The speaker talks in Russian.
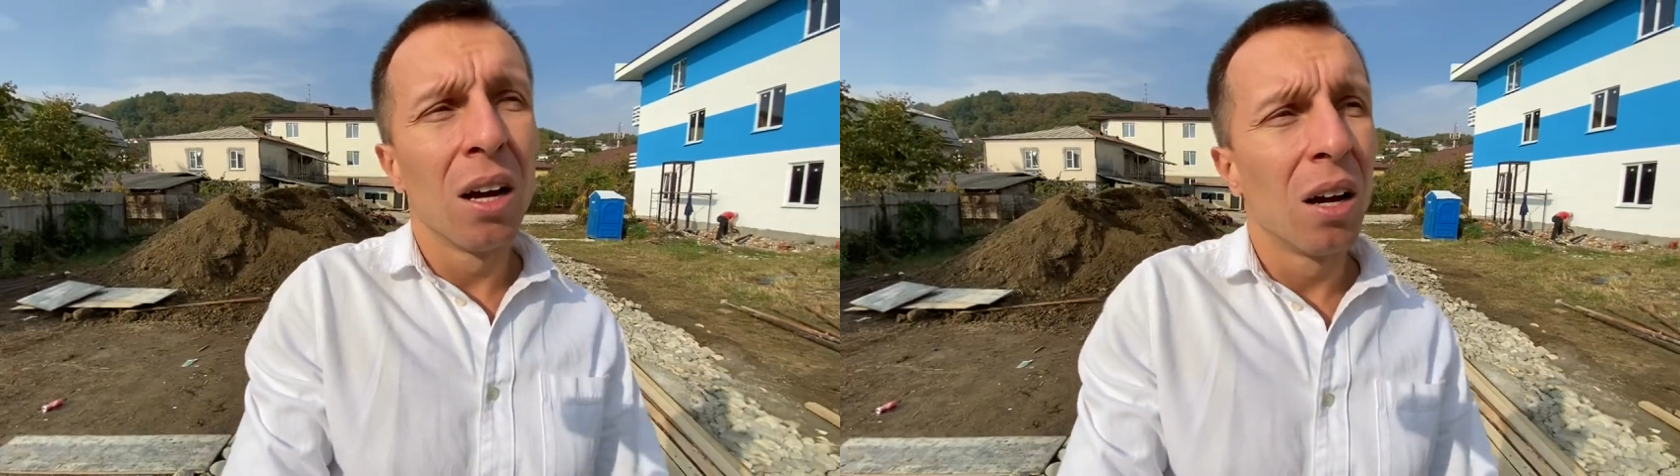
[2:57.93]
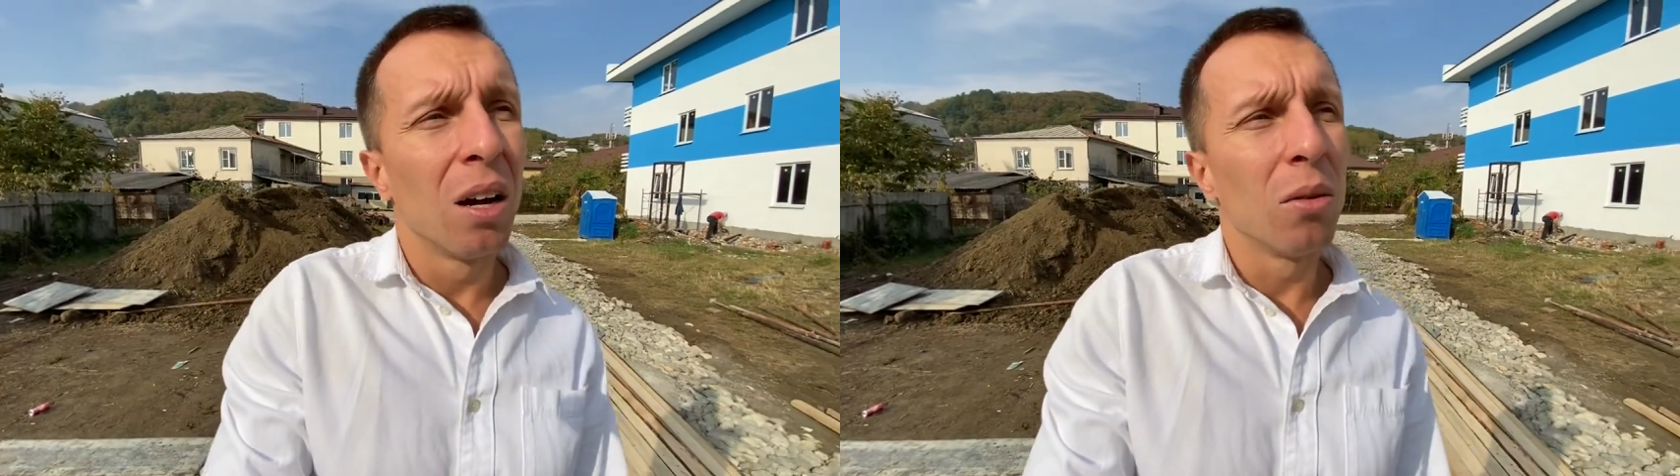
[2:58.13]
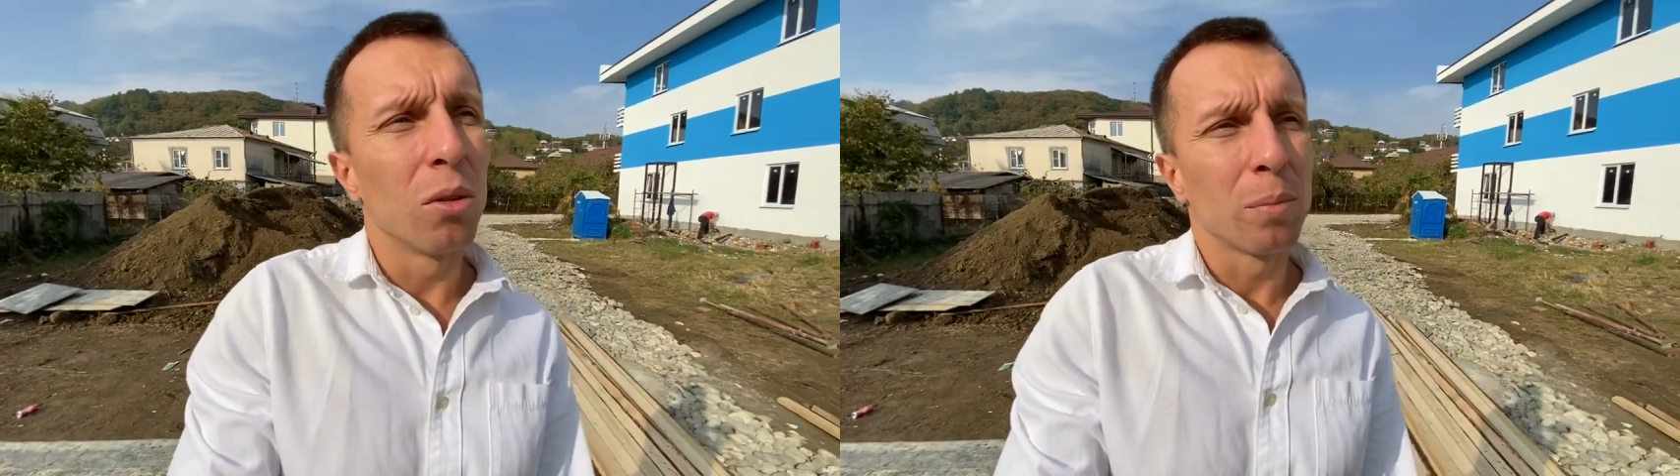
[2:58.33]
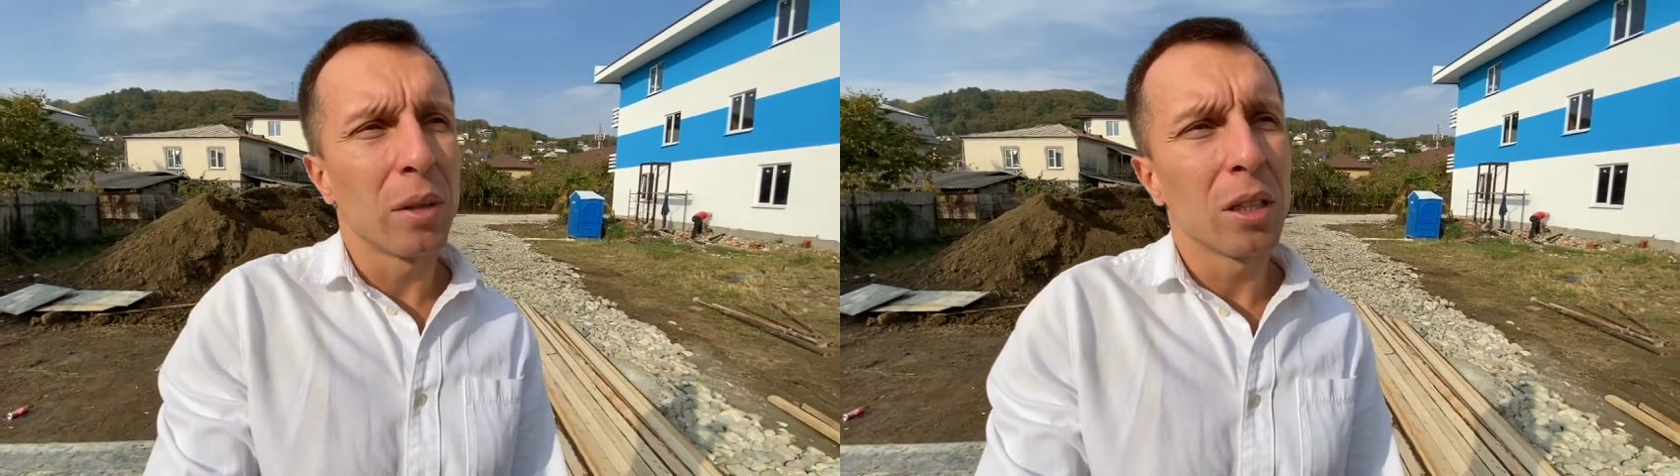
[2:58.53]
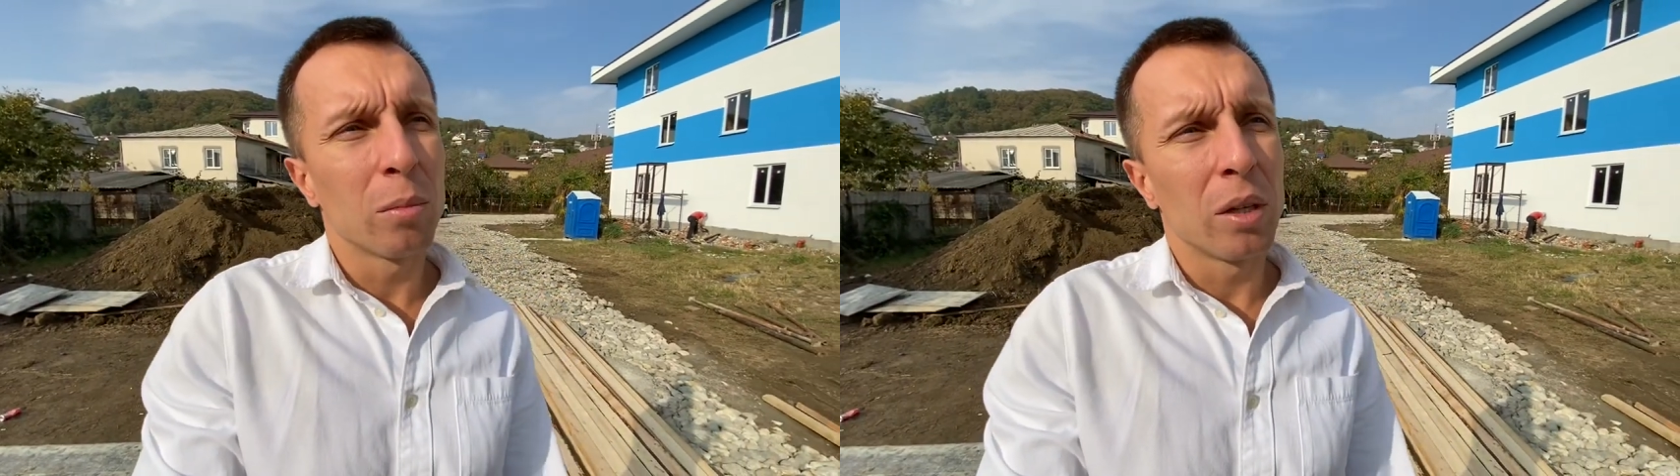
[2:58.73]
Вот,
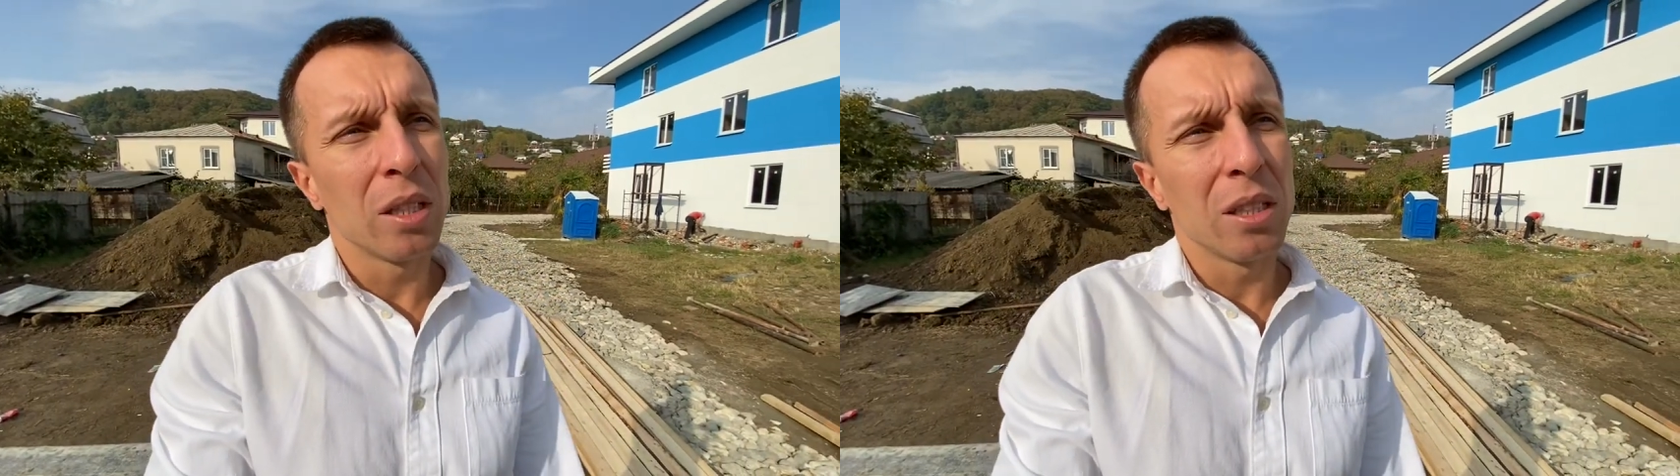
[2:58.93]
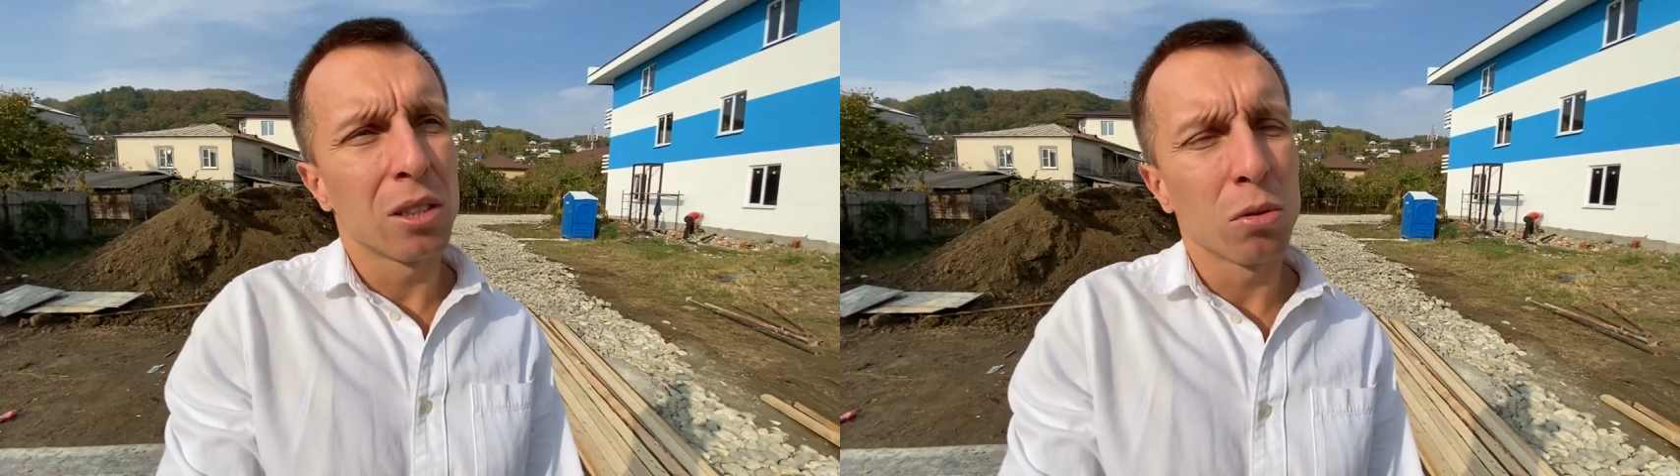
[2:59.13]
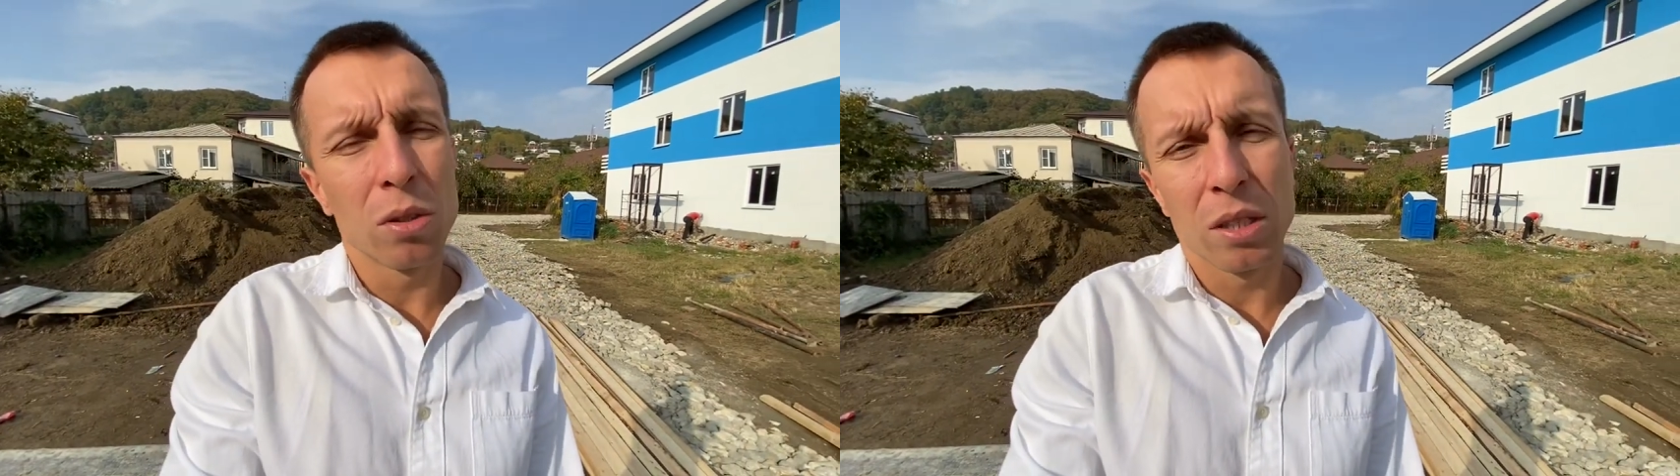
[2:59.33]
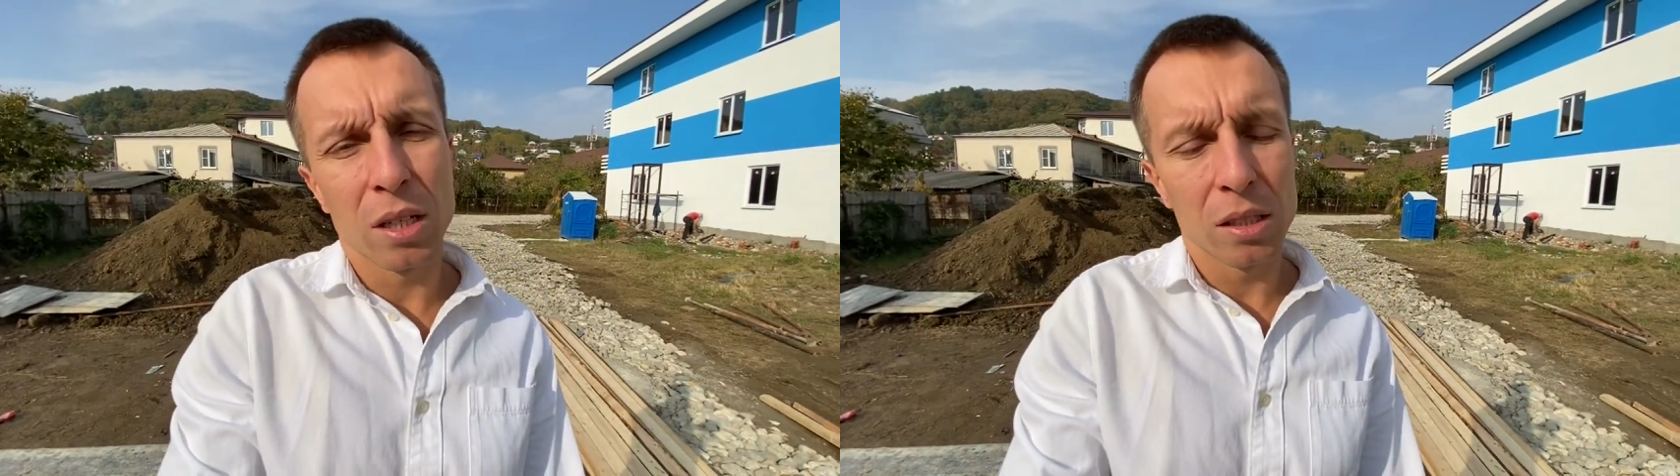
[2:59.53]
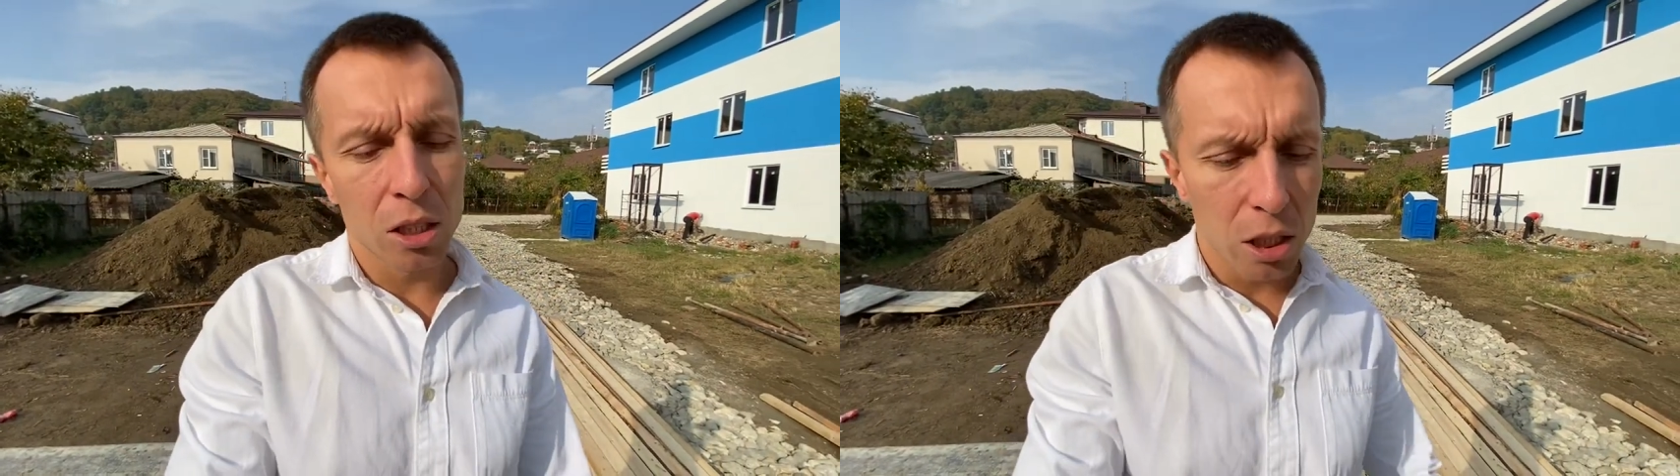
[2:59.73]
поэтому они и стоят
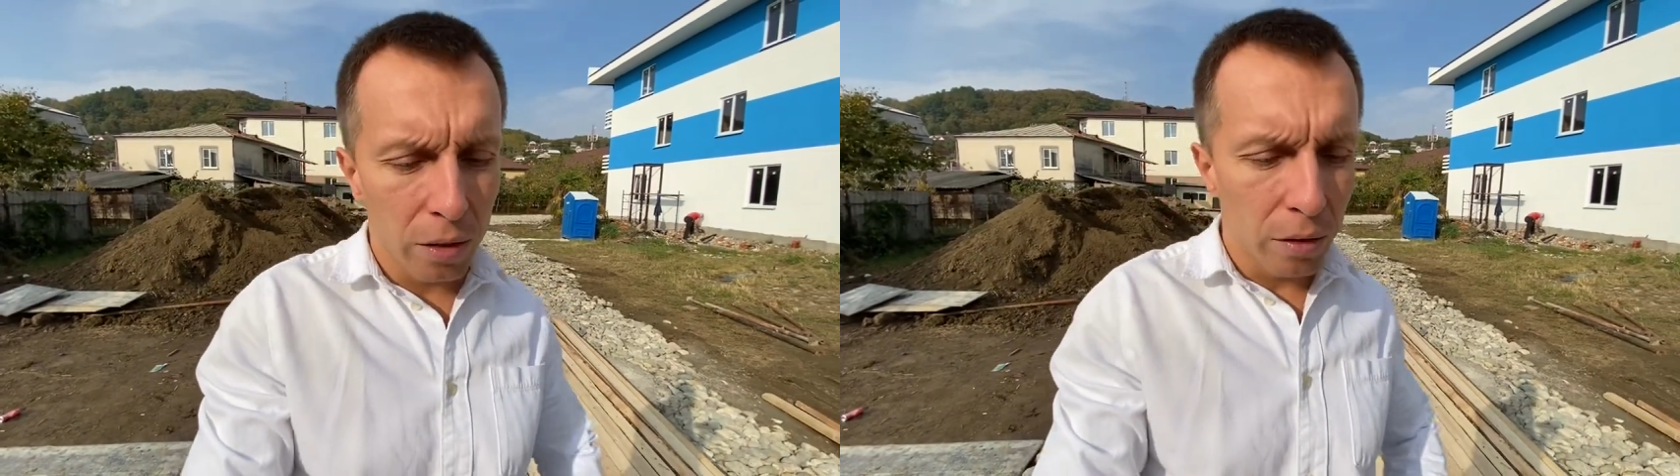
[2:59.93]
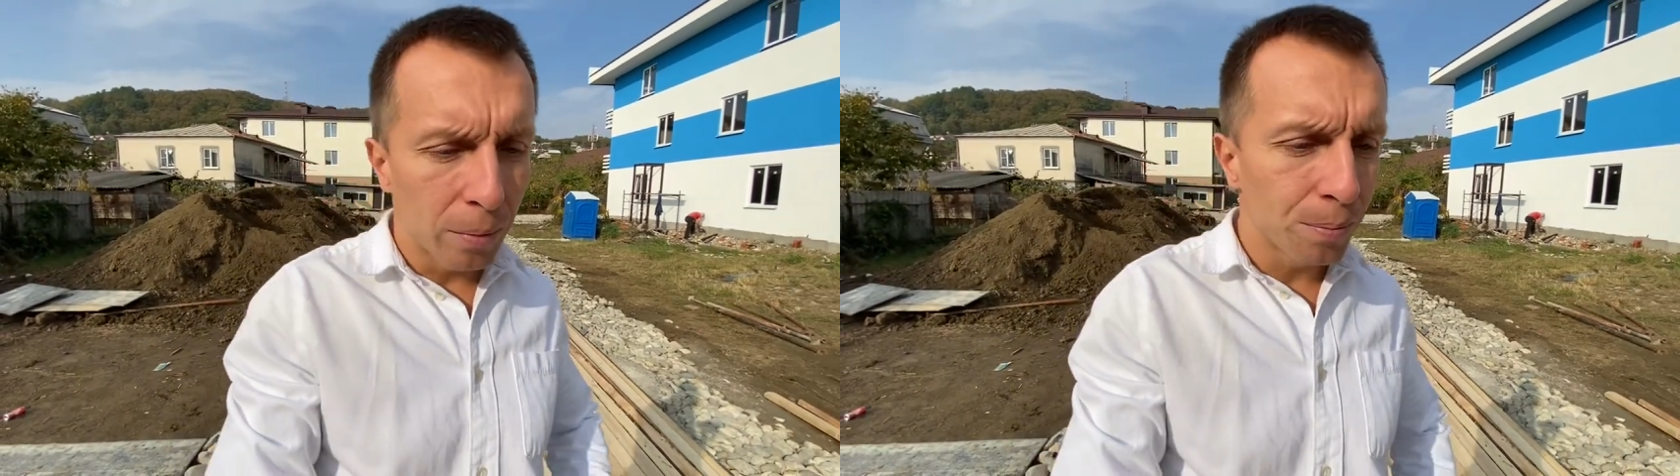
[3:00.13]
гораздо дешевле.